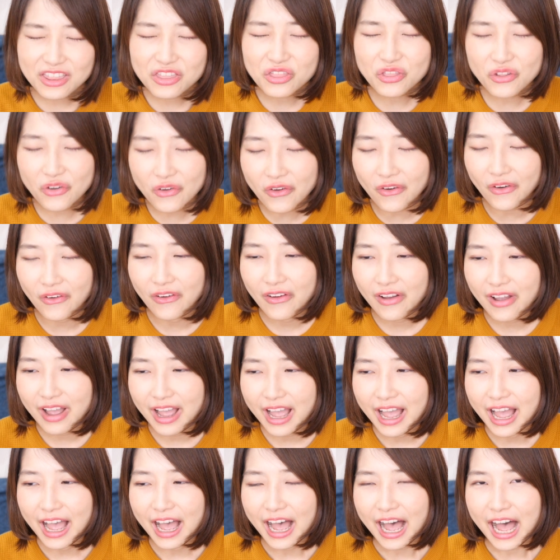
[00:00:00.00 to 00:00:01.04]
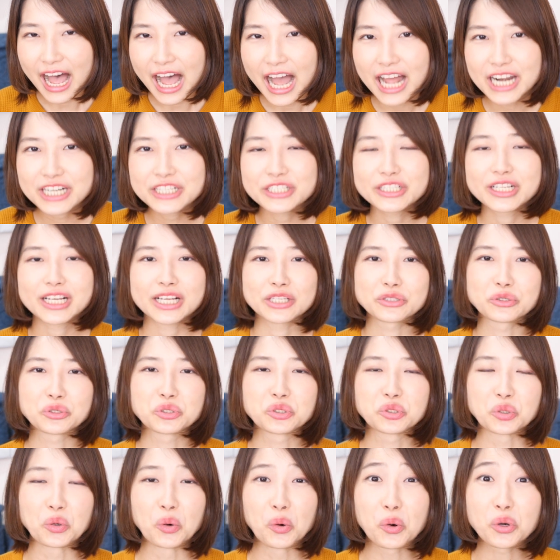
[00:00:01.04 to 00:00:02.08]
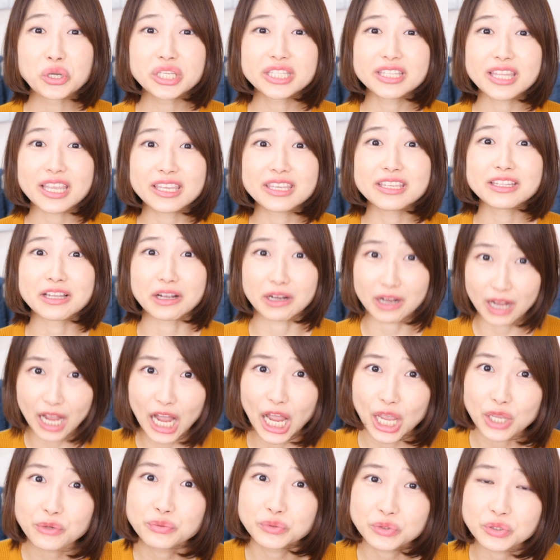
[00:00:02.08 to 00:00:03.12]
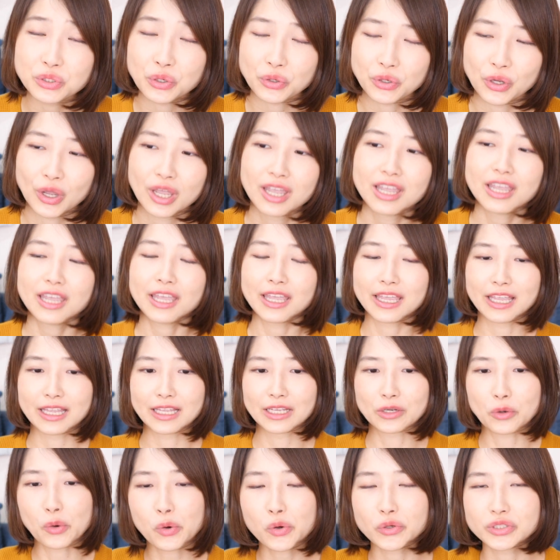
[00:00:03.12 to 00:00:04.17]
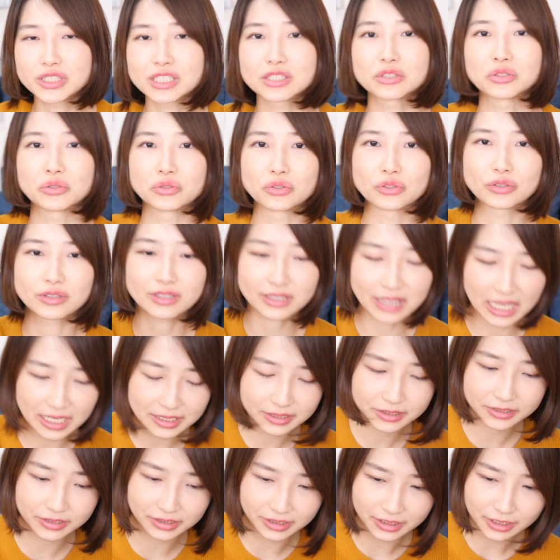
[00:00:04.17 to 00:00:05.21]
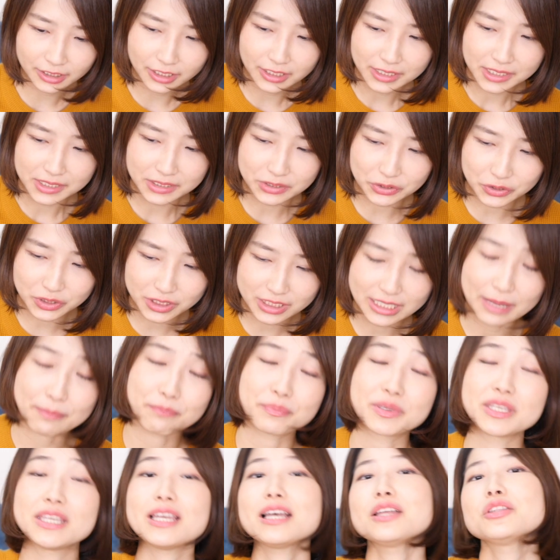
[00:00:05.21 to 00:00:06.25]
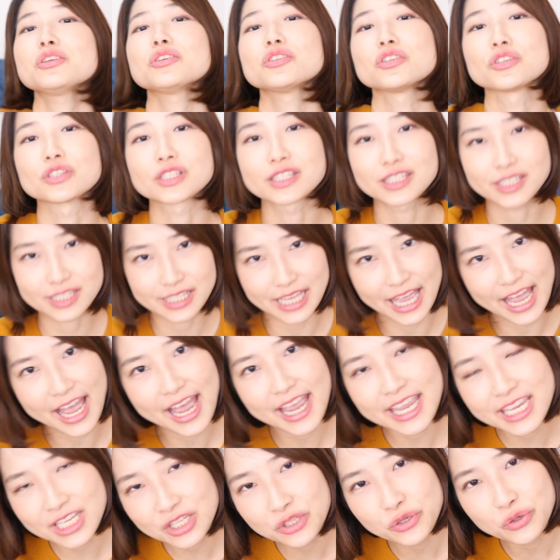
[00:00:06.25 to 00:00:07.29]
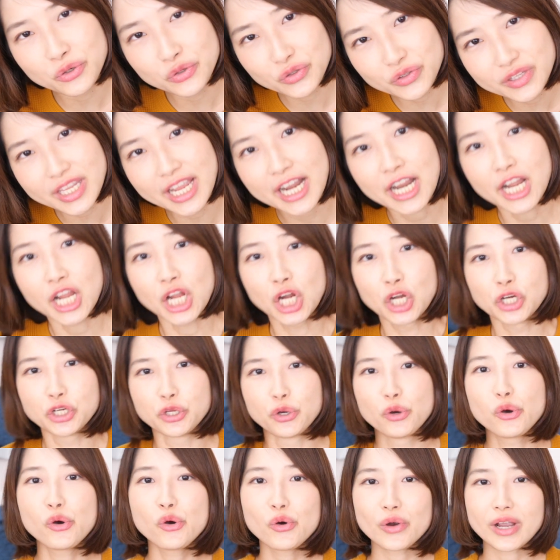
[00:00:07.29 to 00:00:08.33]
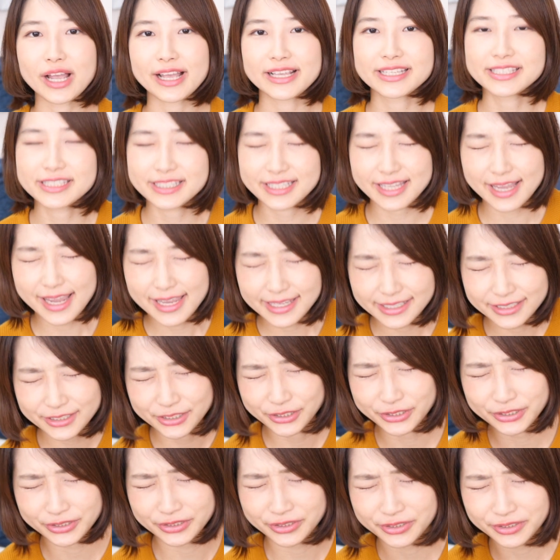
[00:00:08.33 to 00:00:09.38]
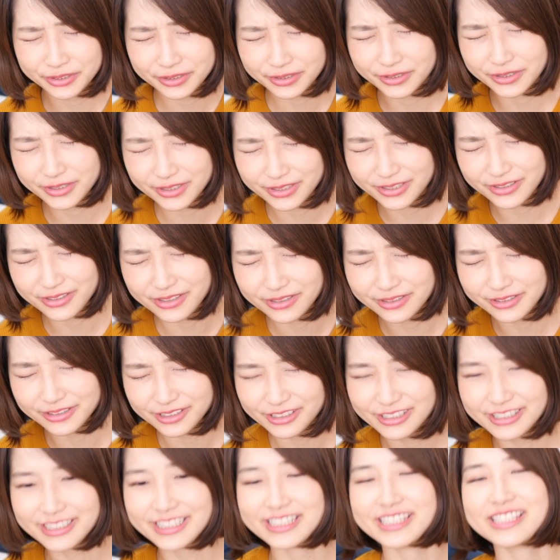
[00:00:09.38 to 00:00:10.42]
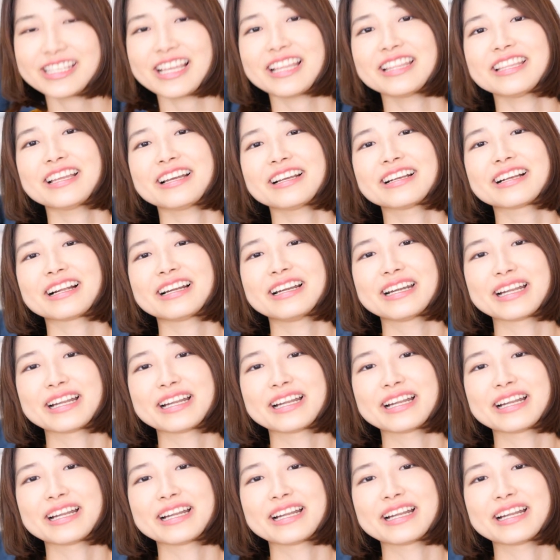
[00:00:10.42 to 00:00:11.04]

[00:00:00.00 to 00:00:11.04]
らのはるかの驚異的な回復力、コーチとのタッグ、そしてピアノの才能で凌駕していくさなが